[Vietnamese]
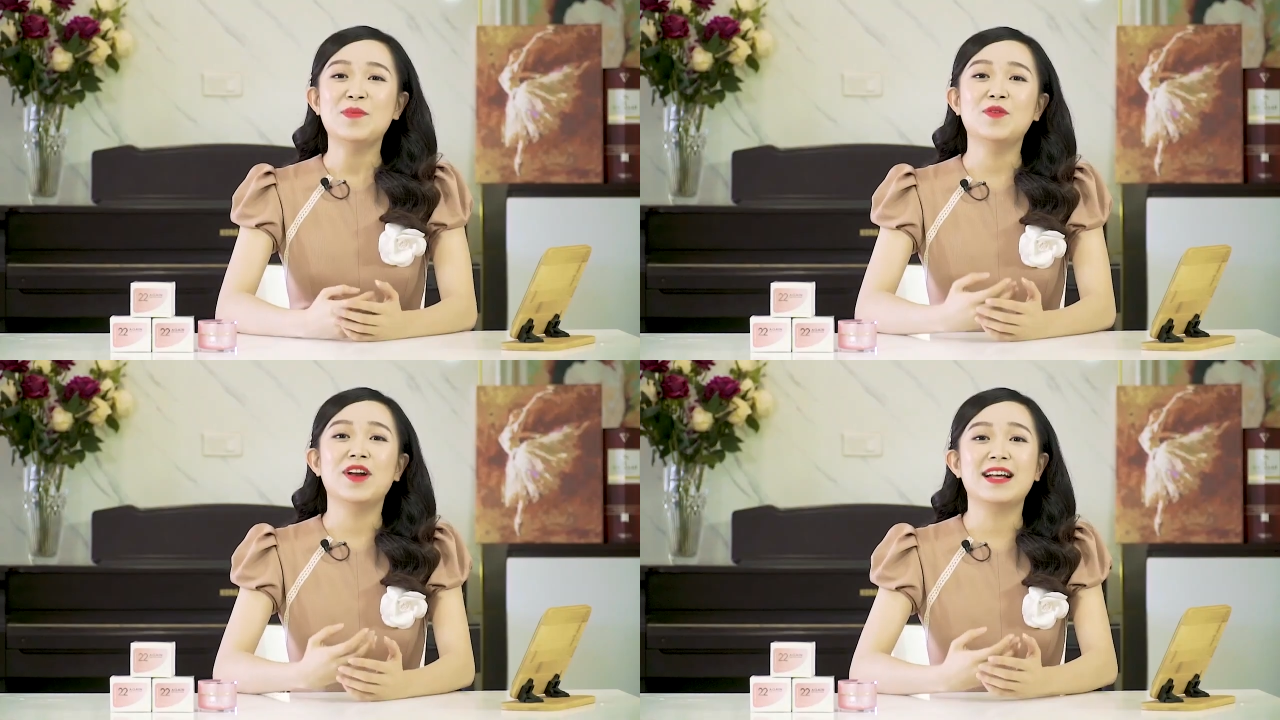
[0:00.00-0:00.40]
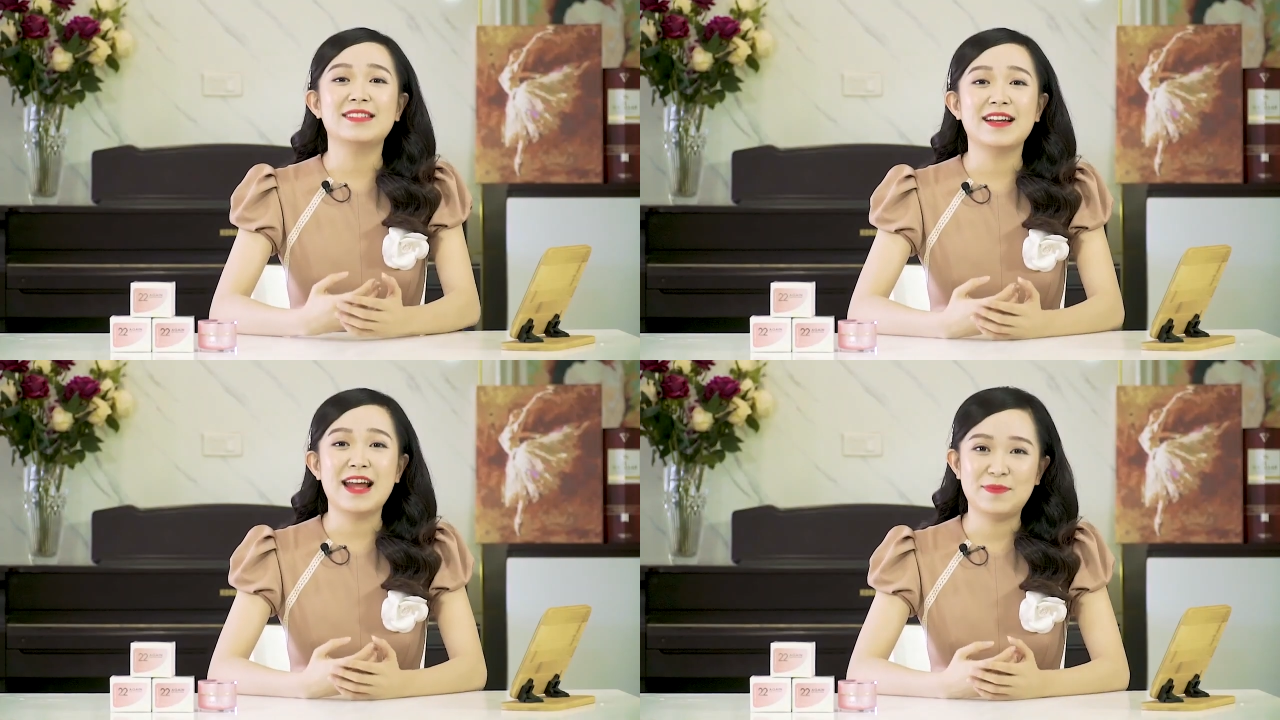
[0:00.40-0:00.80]
Một
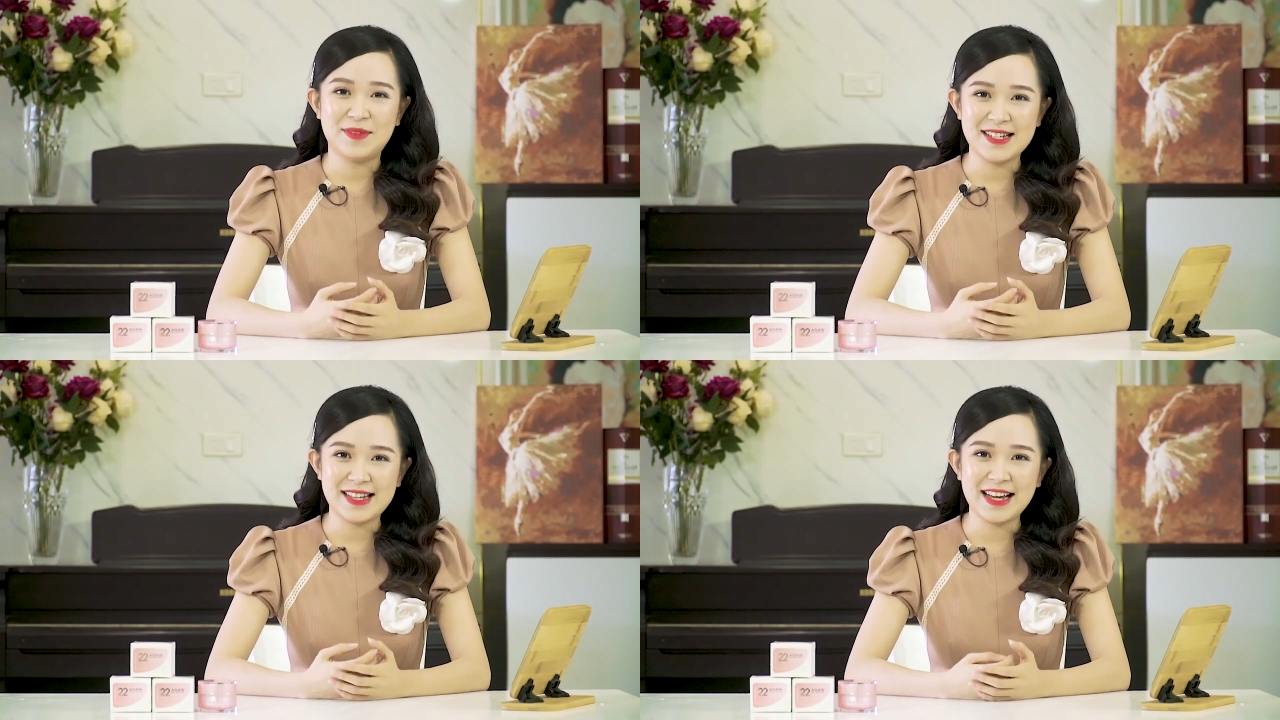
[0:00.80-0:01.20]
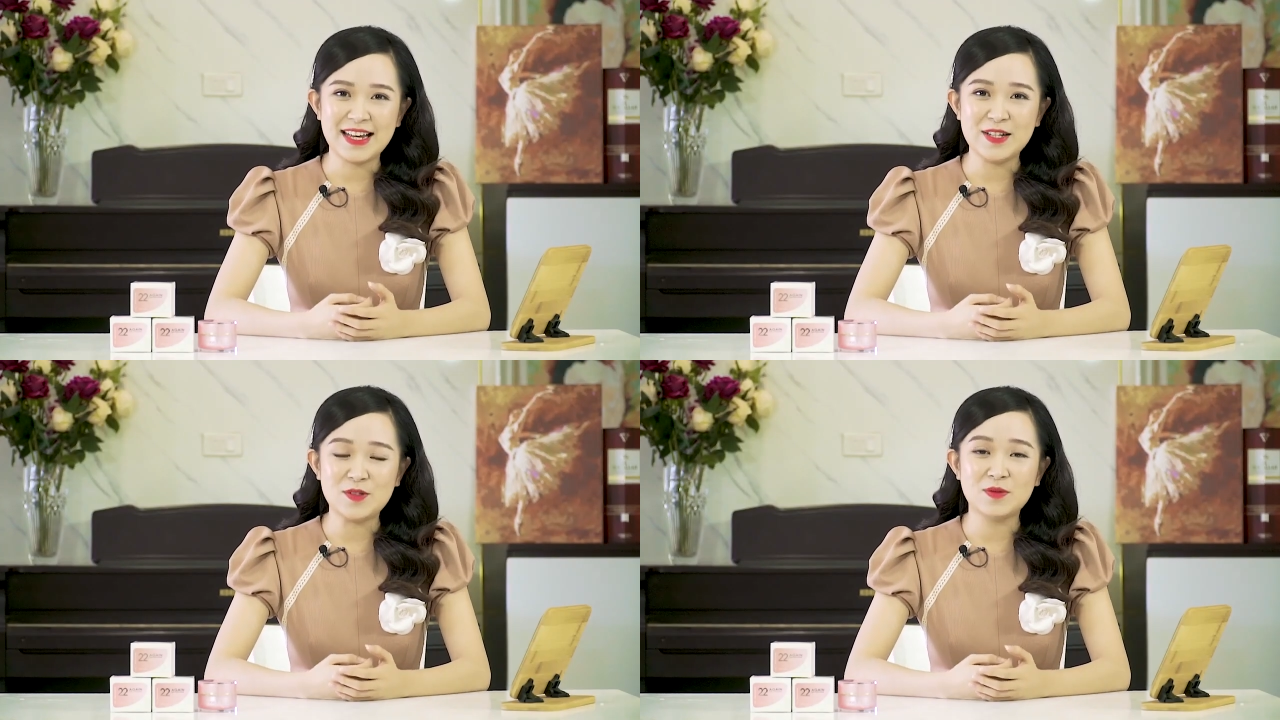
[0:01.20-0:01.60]
làn da đẹp thì sẽ
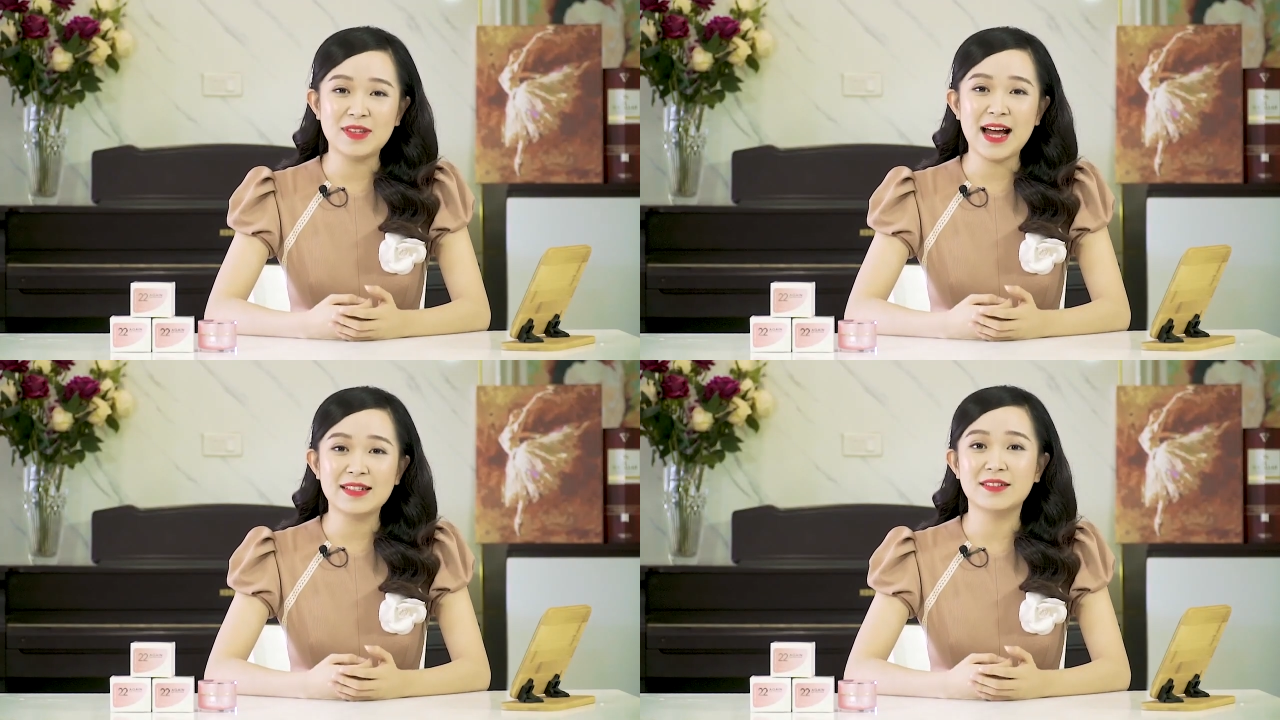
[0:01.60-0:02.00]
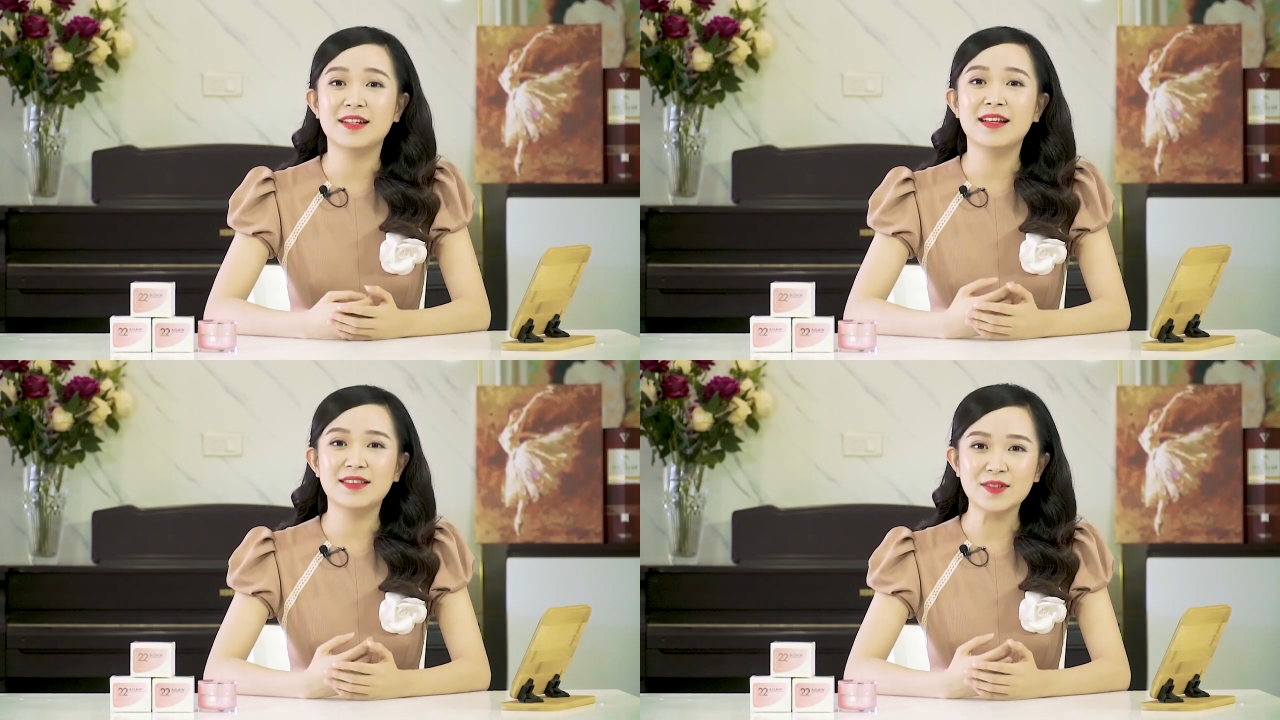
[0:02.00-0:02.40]
khiến chúng ta trở
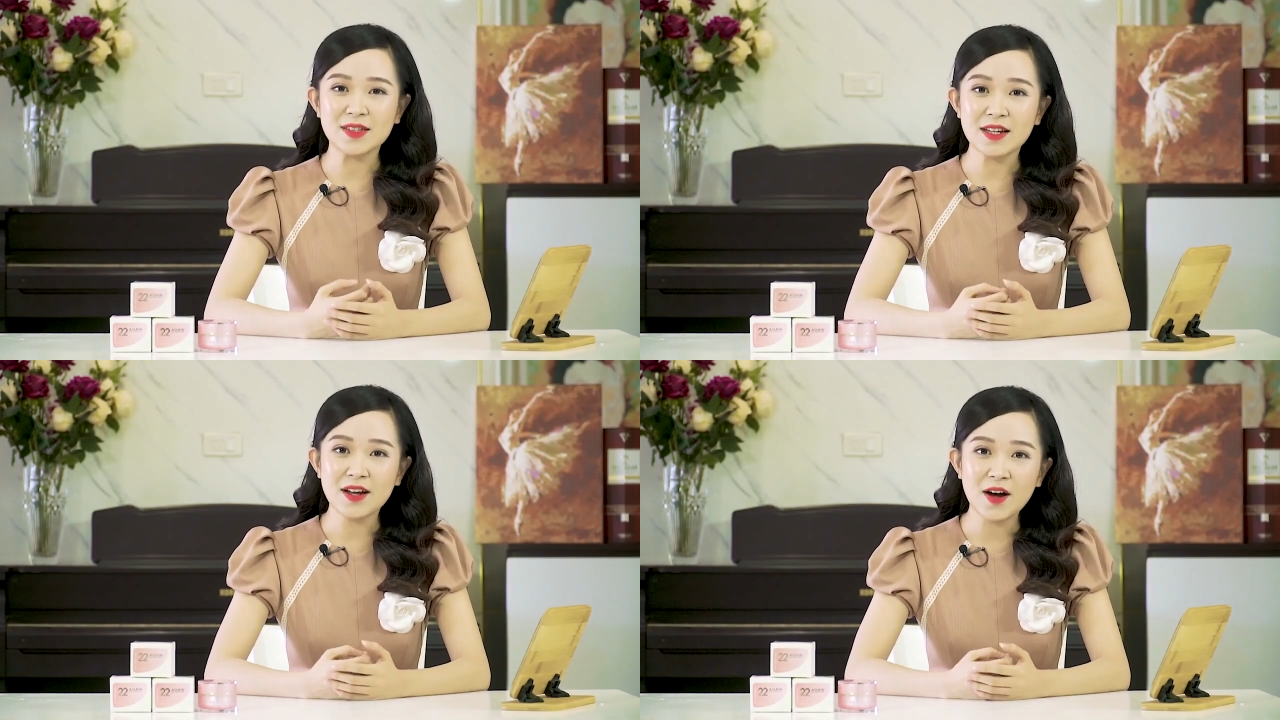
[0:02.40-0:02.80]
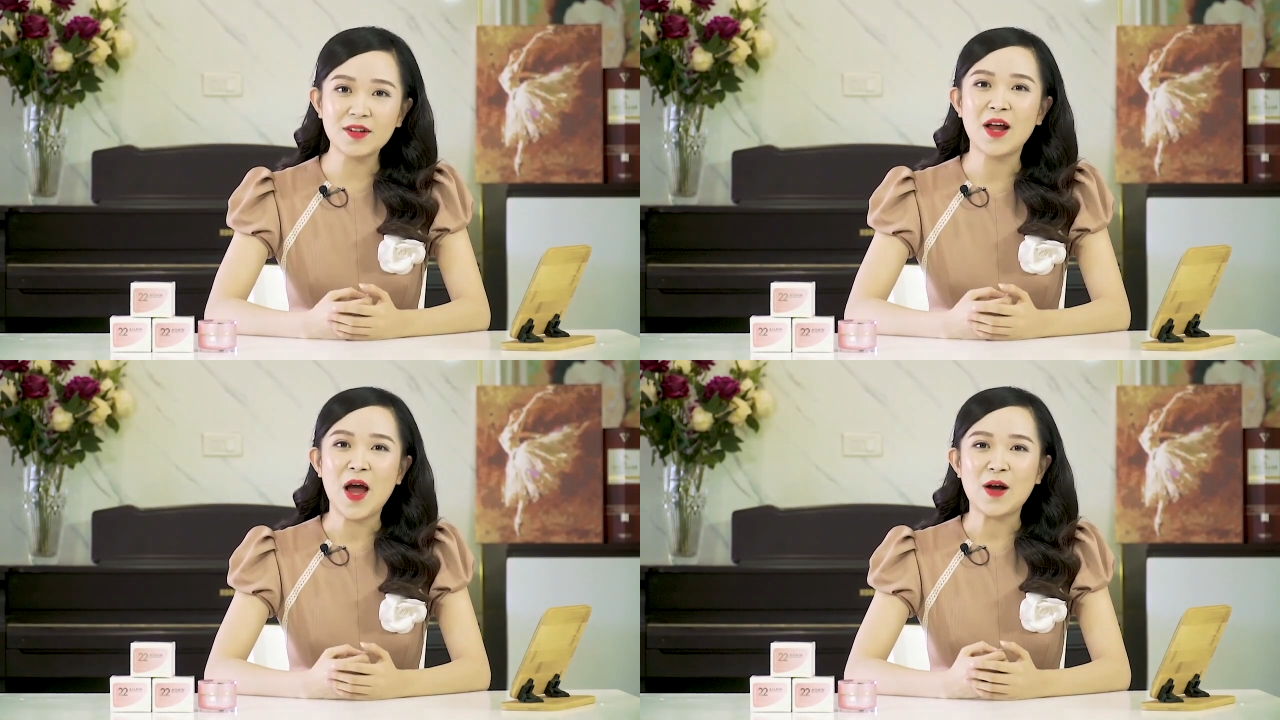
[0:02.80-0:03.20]
nên tự tin
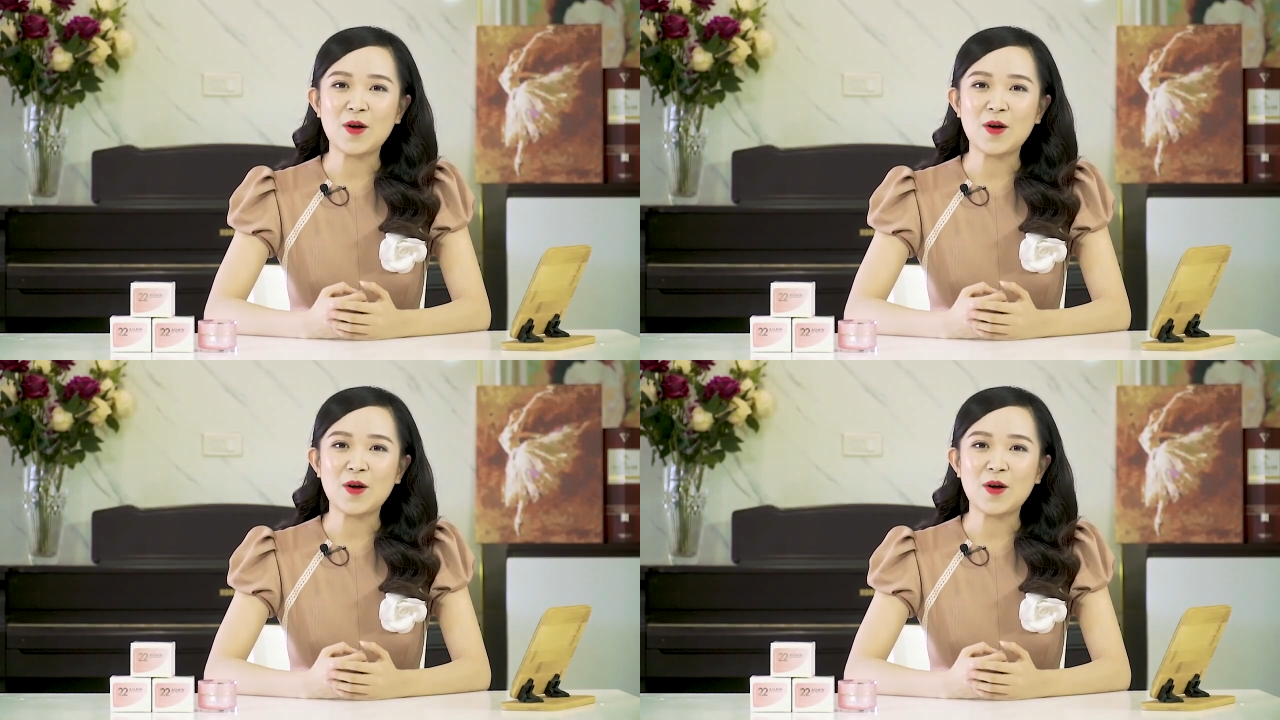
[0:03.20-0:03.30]
hơn,